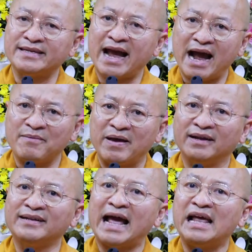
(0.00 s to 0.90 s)
cha mẹ
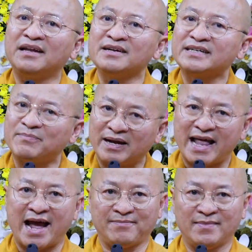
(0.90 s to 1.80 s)
nai lưng ra mà
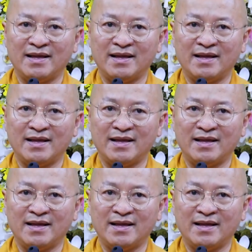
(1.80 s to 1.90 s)
làm,